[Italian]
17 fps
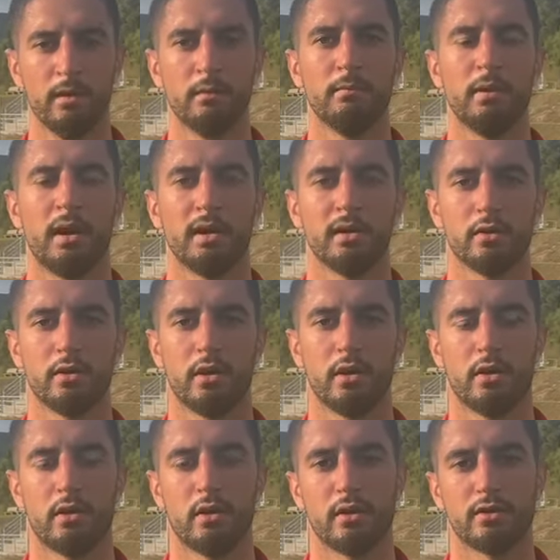Ma
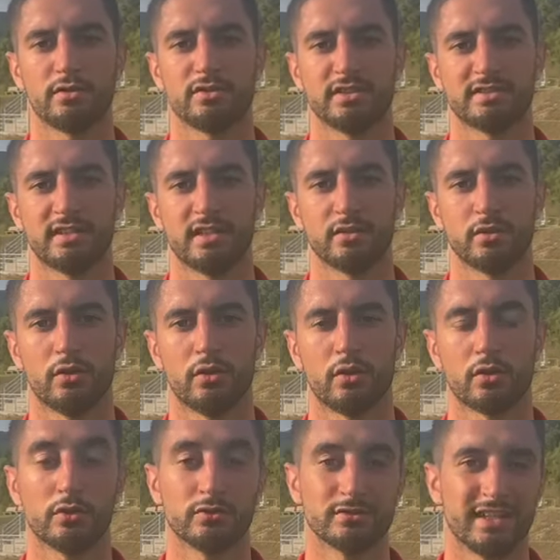io ero già
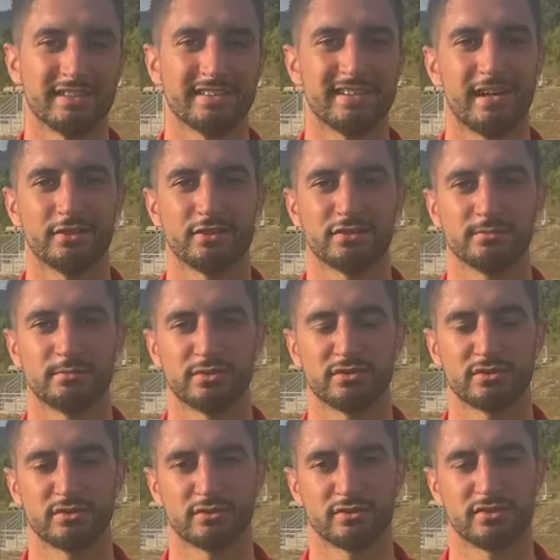stato contattato, se,
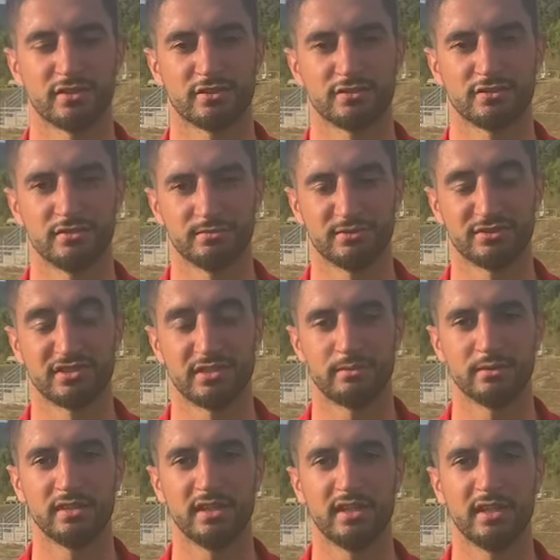se così
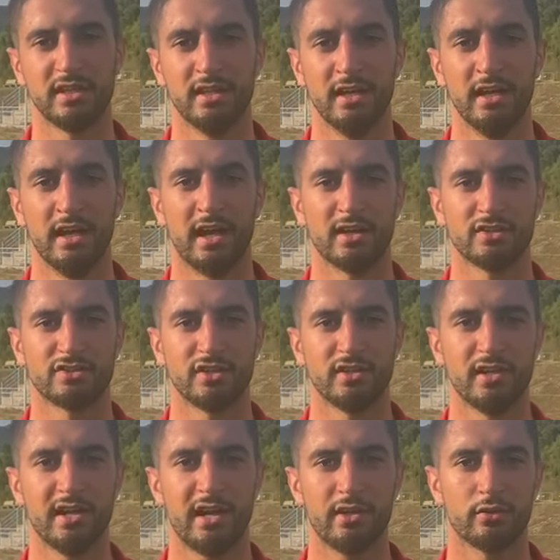possiamo dire, a
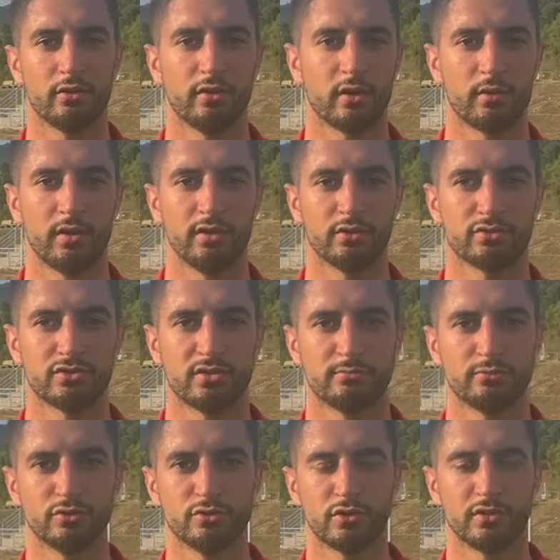gennaio e quando ho
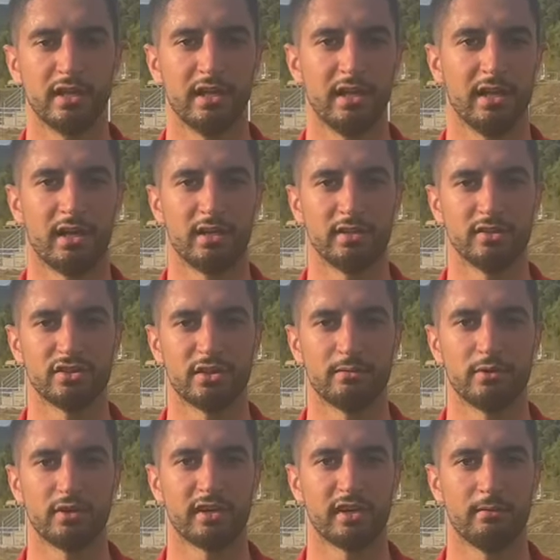saputo della
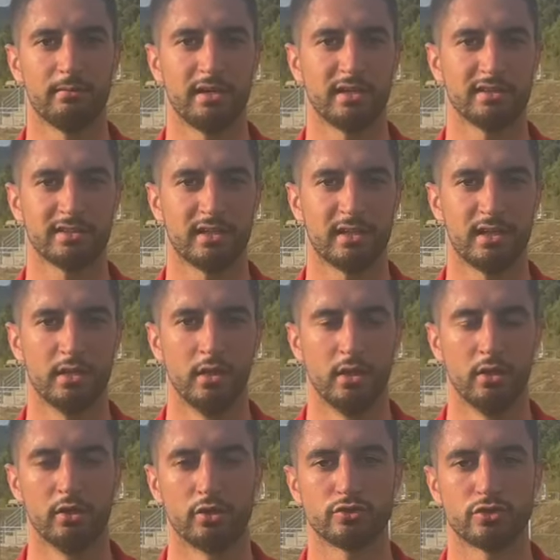diciamo, richiamata
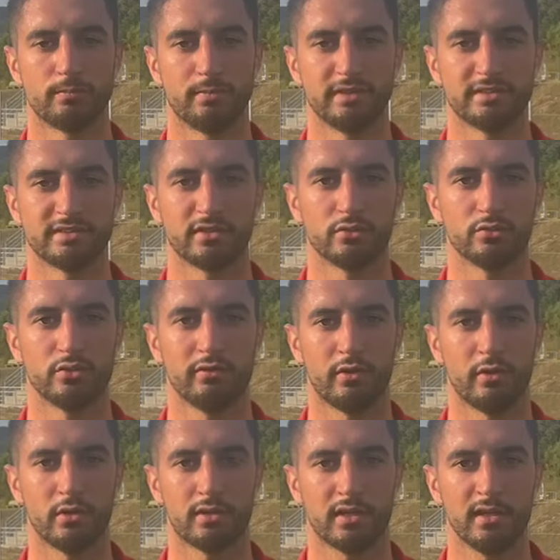non ci ho pensato due
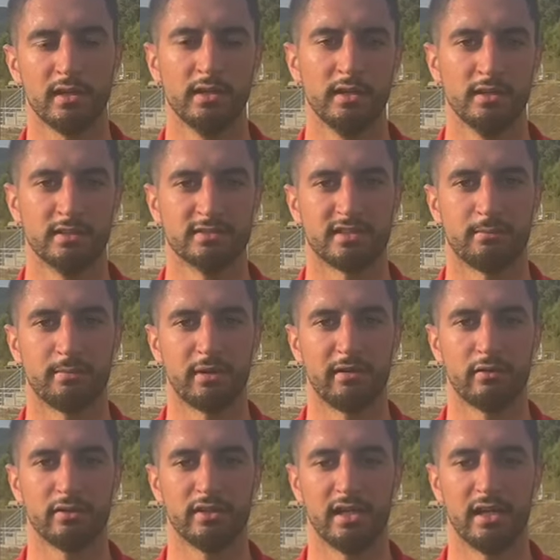volte,
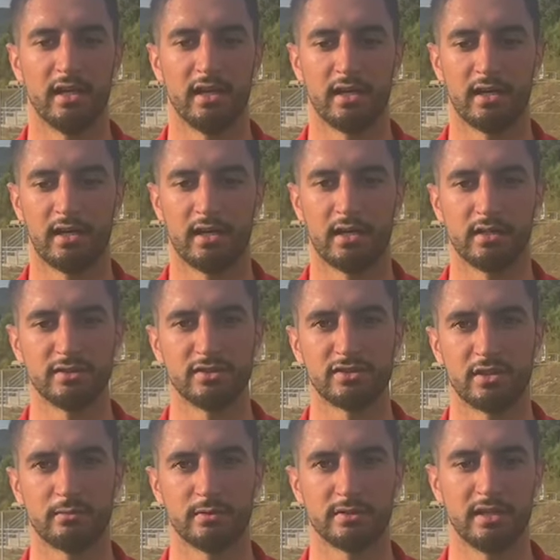sapevo della,
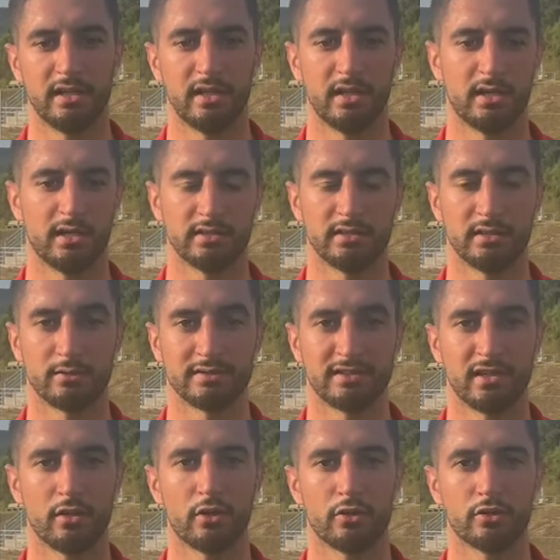diciamo, della, di
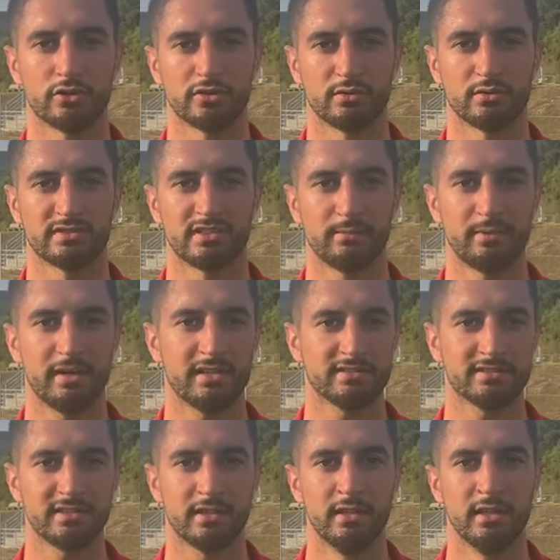quanto è gloriosa questa
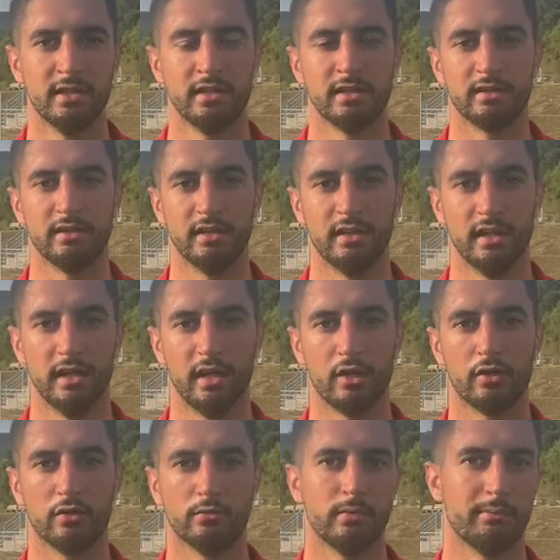piazza, di
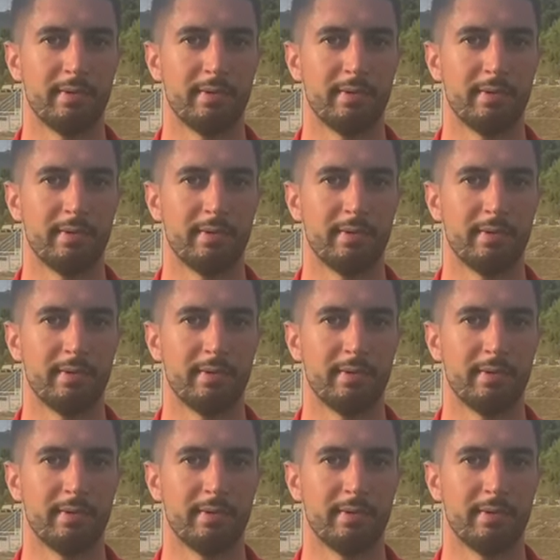come